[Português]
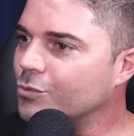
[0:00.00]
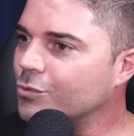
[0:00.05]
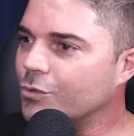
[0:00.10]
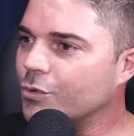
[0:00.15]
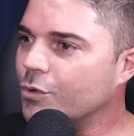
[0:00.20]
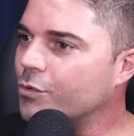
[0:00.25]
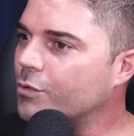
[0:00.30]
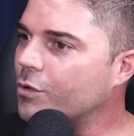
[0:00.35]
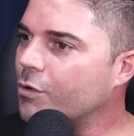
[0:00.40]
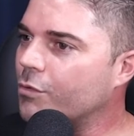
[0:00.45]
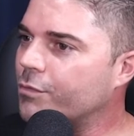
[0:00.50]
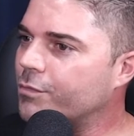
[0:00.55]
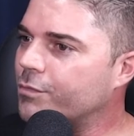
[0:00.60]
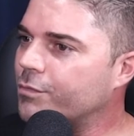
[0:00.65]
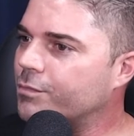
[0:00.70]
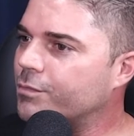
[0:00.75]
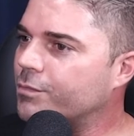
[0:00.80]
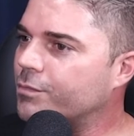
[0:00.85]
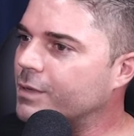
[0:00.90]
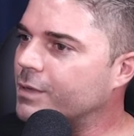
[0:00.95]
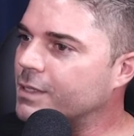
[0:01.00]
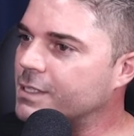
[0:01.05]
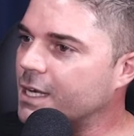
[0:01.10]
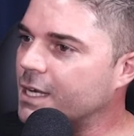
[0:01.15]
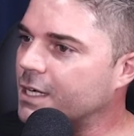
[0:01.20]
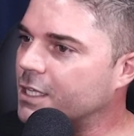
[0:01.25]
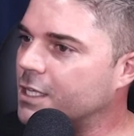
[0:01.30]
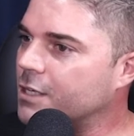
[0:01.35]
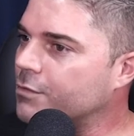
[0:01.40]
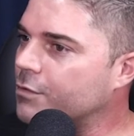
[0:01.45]
Ou, ou esse não,
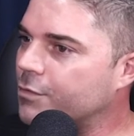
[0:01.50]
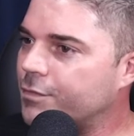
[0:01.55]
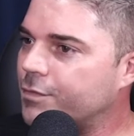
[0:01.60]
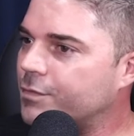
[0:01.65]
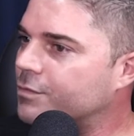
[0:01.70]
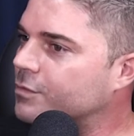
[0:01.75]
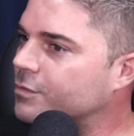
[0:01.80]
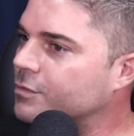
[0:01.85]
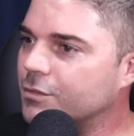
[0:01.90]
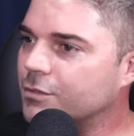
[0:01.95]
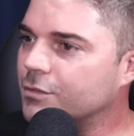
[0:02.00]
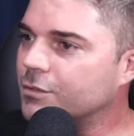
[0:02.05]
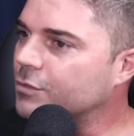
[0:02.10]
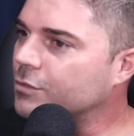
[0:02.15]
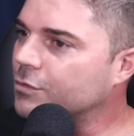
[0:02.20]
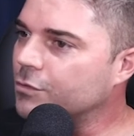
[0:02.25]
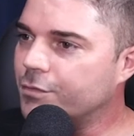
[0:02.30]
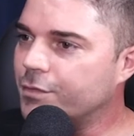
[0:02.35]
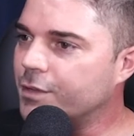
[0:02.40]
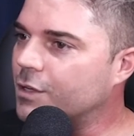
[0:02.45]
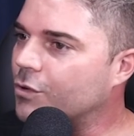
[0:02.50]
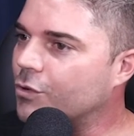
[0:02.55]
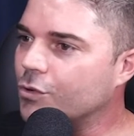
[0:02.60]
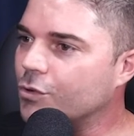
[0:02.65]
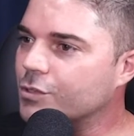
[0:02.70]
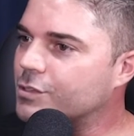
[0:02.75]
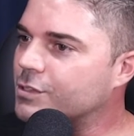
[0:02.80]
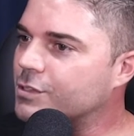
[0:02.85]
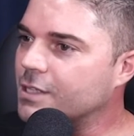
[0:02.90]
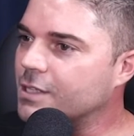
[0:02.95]
arquivo não, não ficou não,
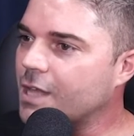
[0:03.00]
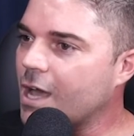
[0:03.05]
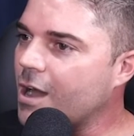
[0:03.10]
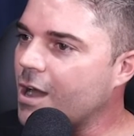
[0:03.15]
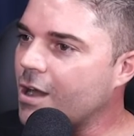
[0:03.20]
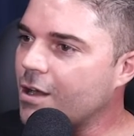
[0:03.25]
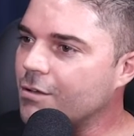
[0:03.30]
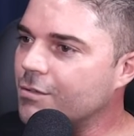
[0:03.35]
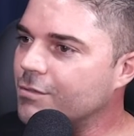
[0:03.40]
salvo?